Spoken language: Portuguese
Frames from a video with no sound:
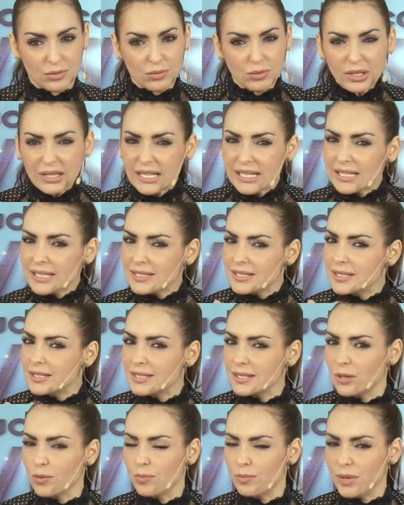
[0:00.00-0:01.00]
Quando elas
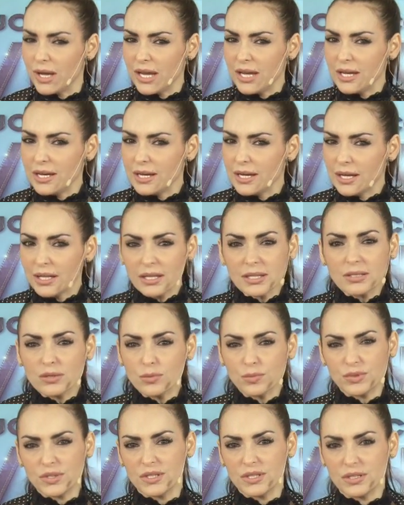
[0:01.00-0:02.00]
estão bem, elas
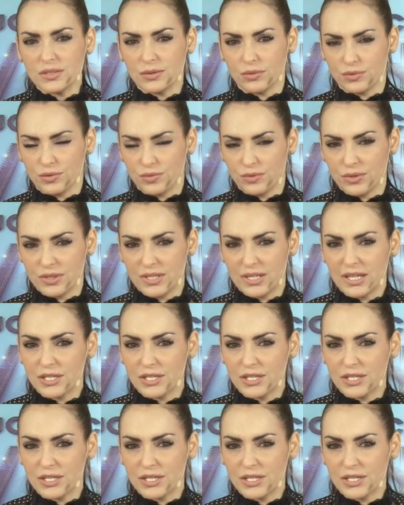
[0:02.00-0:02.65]
não precisam de você.